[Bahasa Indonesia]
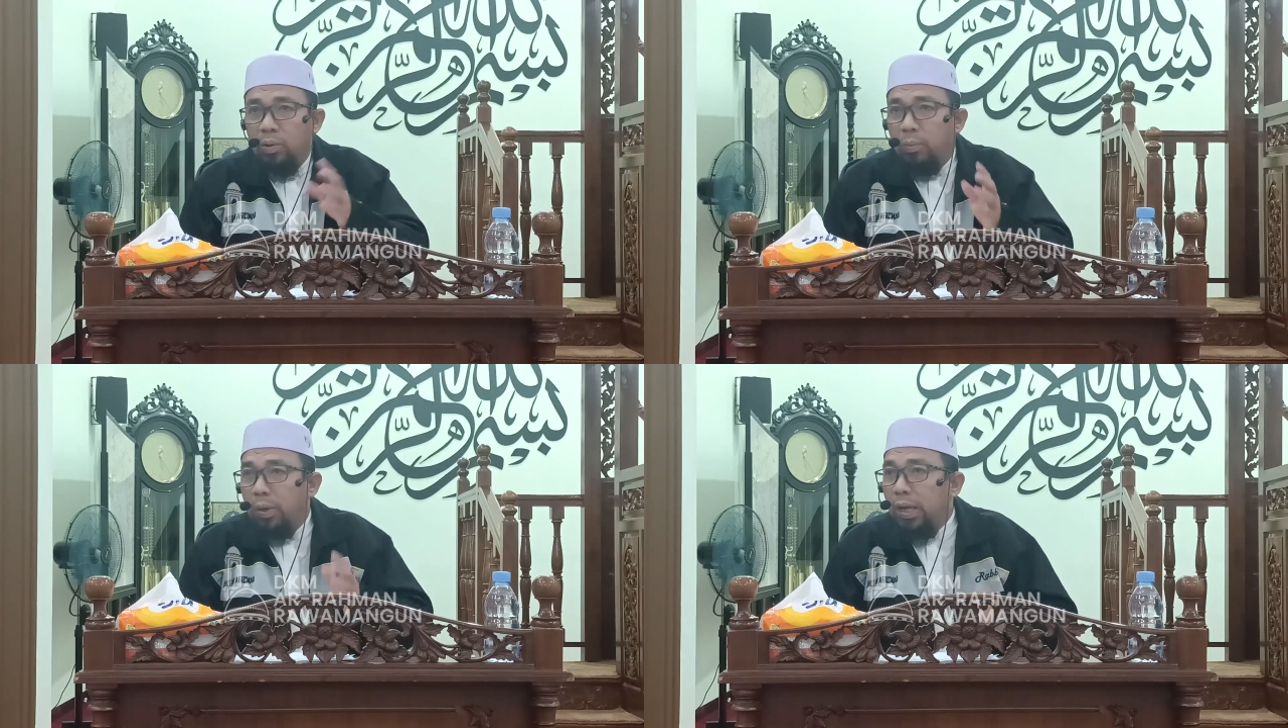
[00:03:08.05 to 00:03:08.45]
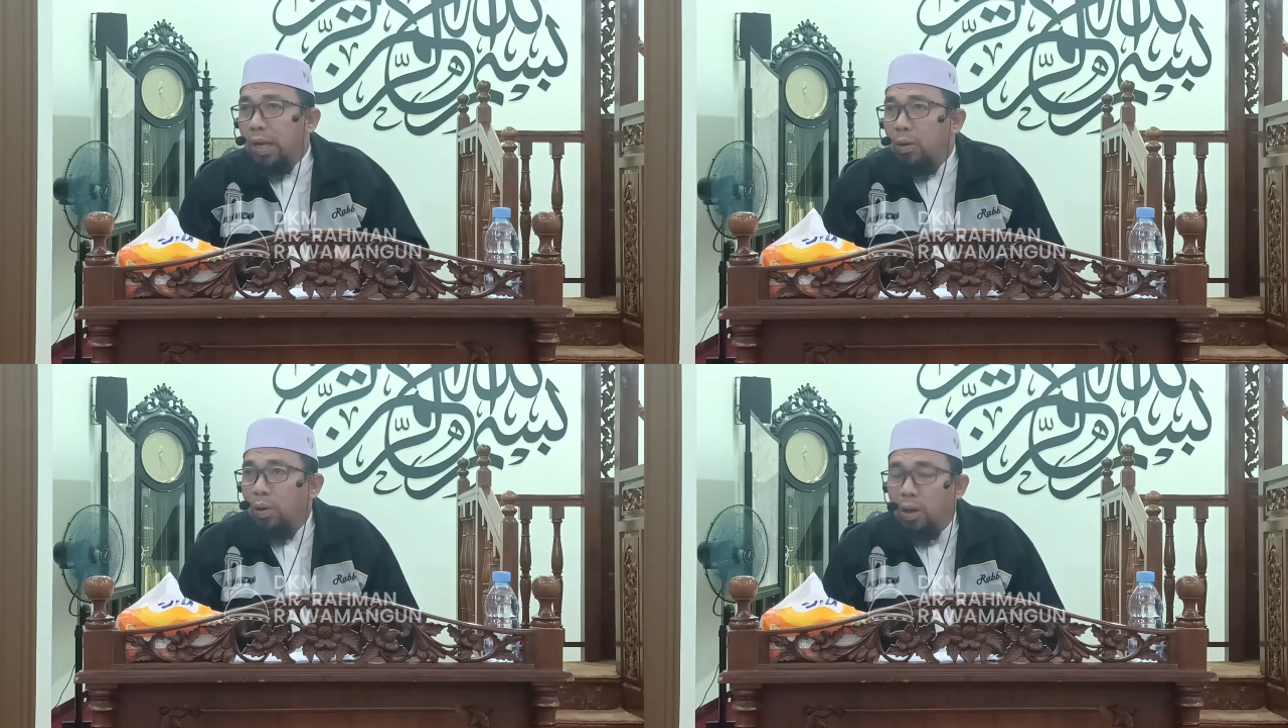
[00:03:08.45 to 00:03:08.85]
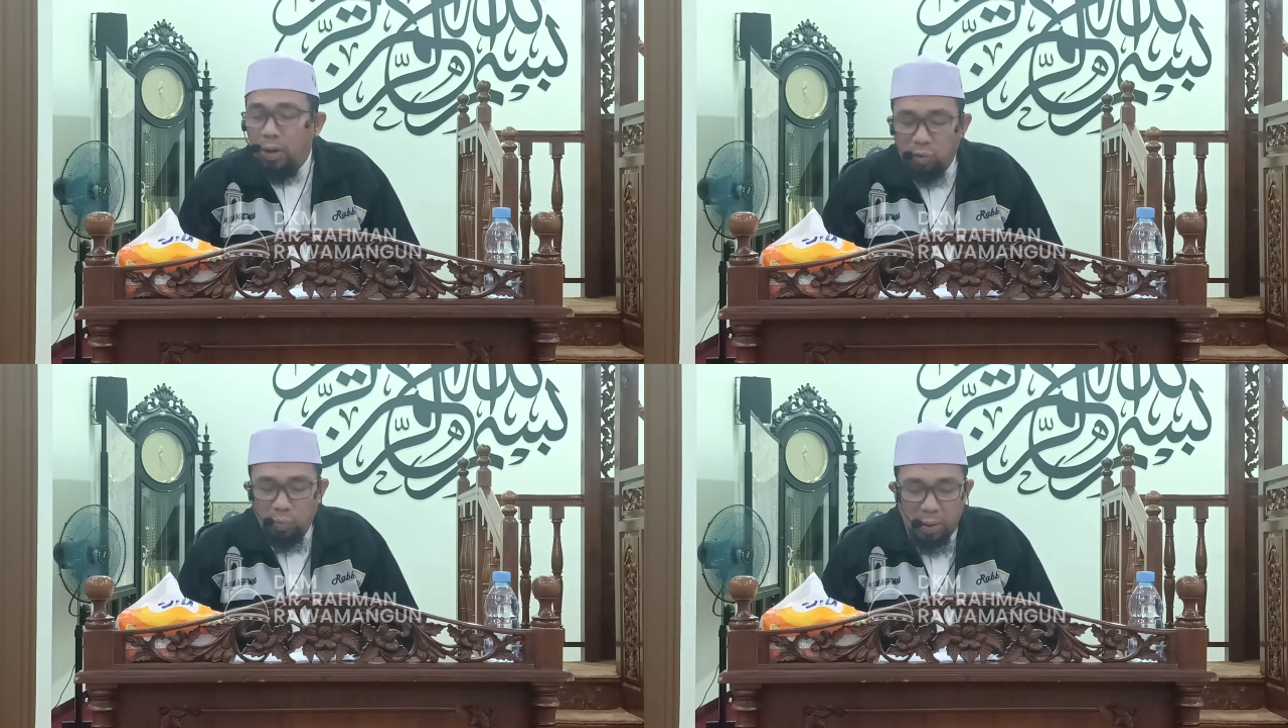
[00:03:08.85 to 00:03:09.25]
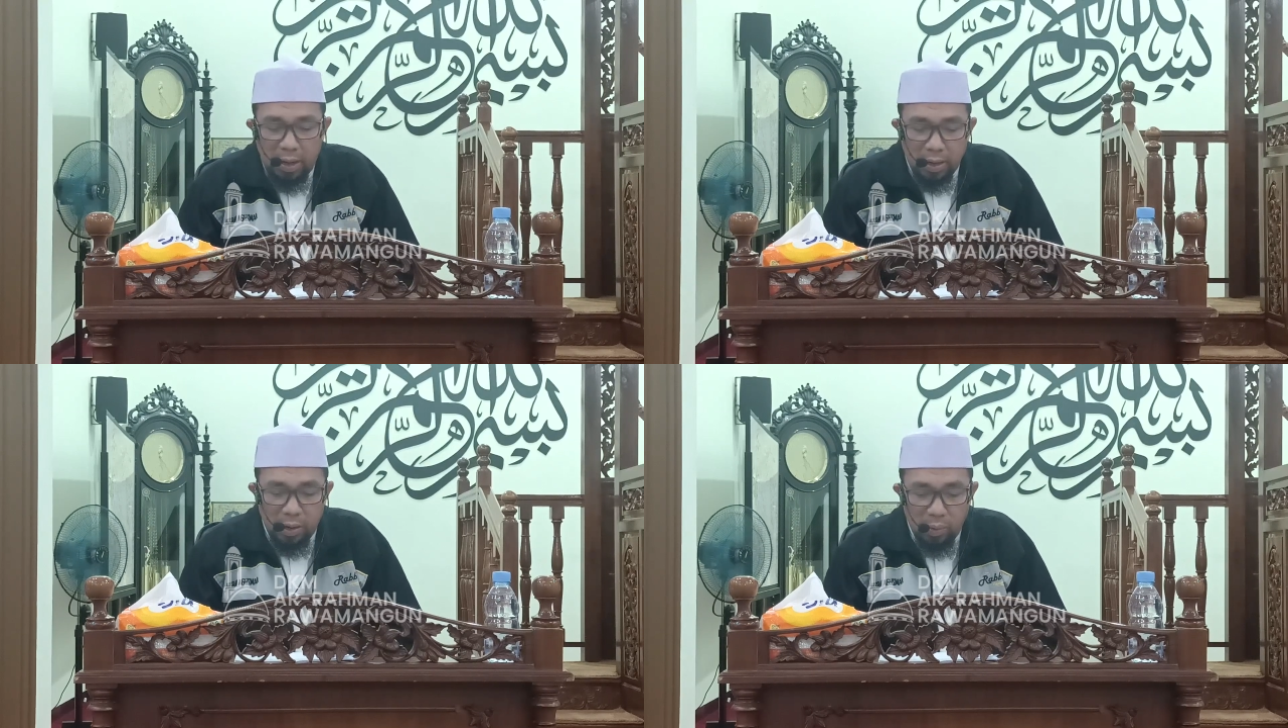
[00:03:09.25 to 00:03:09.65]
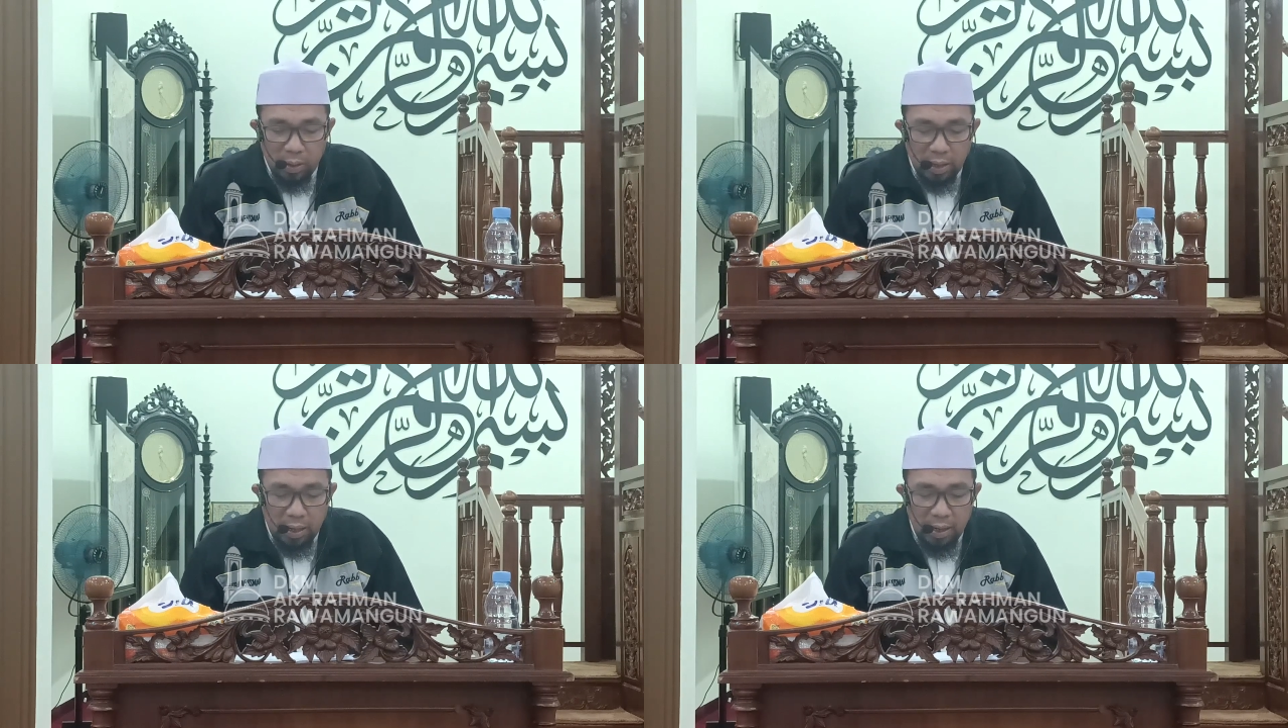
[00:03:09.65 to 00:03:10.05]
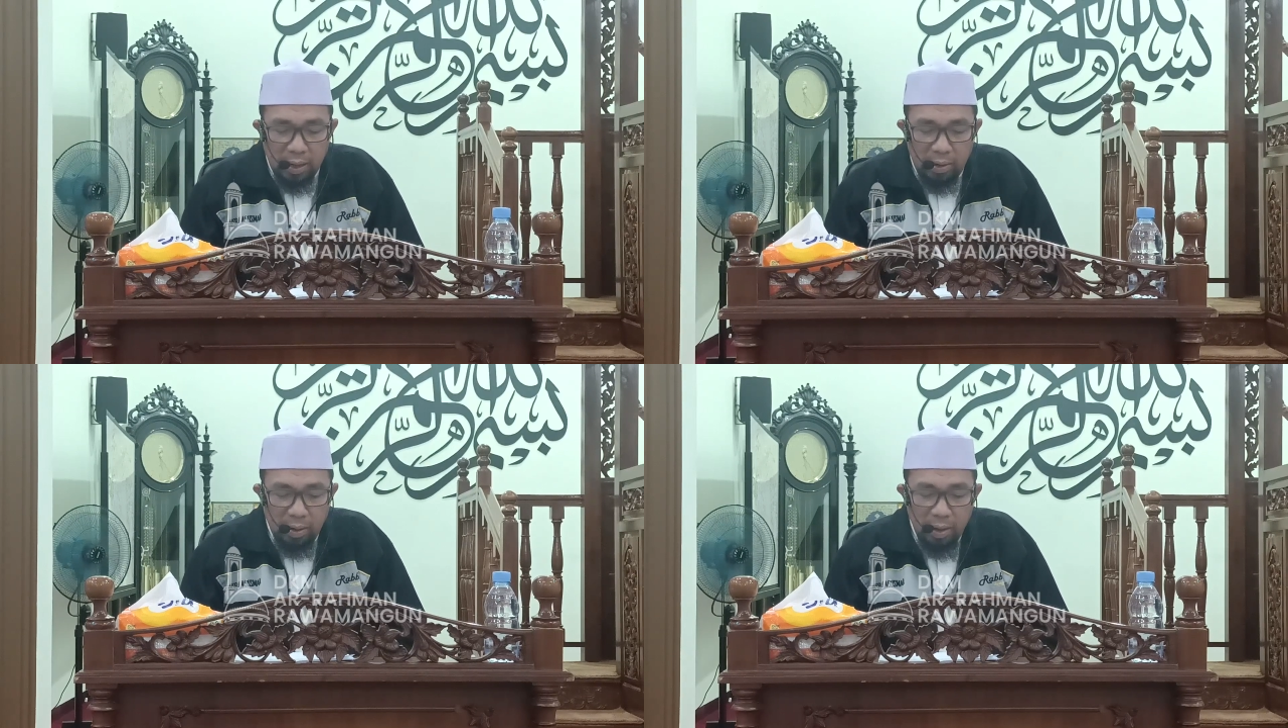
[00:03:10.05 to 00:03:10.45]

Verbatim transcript: diberikan oleh Allah Subhanahu wa taala